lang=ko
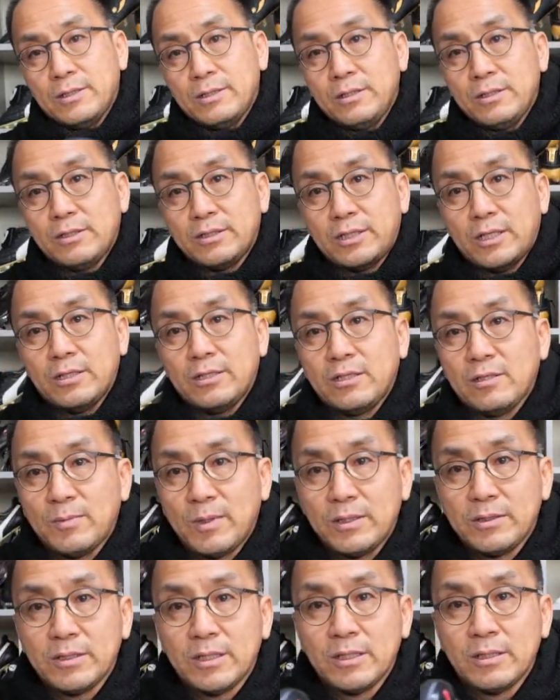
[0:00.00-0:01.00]
이걸 사는 게
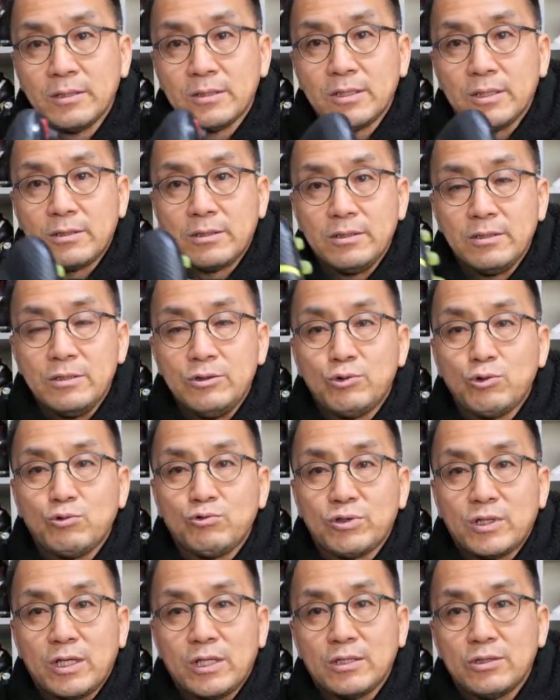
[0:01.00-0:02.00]
맞냐? 어쨌든
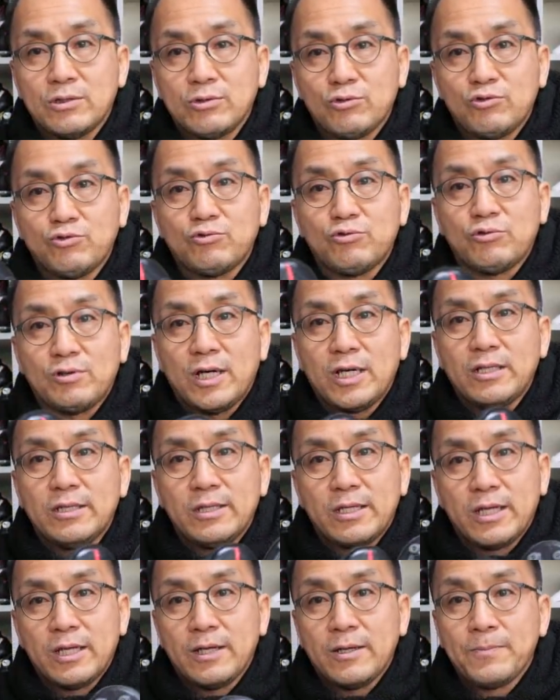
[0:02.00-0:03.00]
인조구장에서 축구를
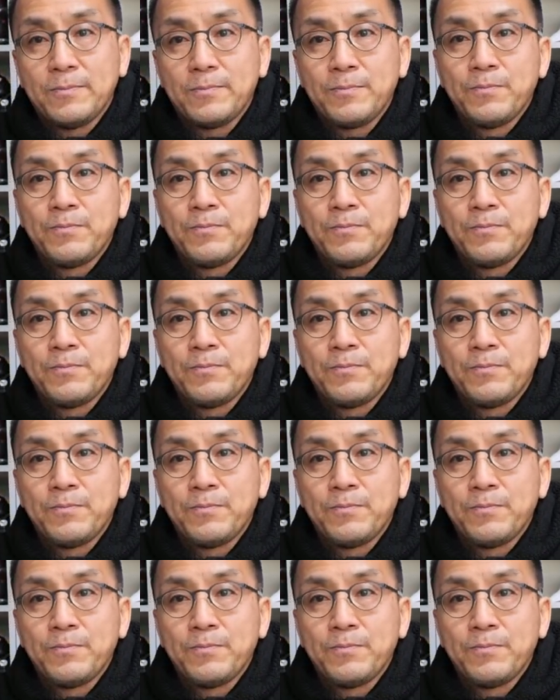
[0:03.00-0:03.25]
하는데